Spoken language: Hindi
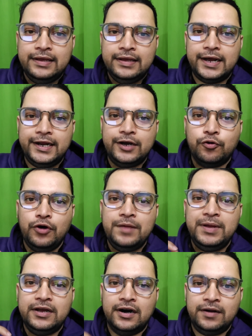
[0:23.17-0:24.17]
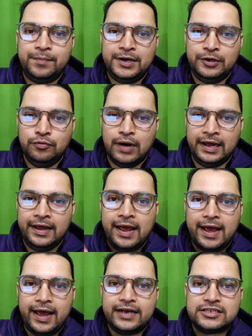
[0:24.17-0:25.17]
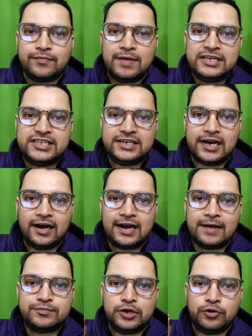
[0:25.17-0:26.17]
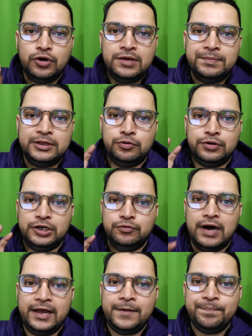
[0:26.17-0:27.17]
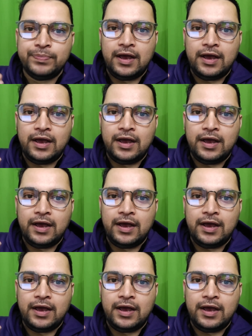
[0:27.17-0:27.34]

यानी कोई भी गड़बड़ी हुआ है एक्स वाई जेड अगर आपसे कोई भी त्रुटि हुआ है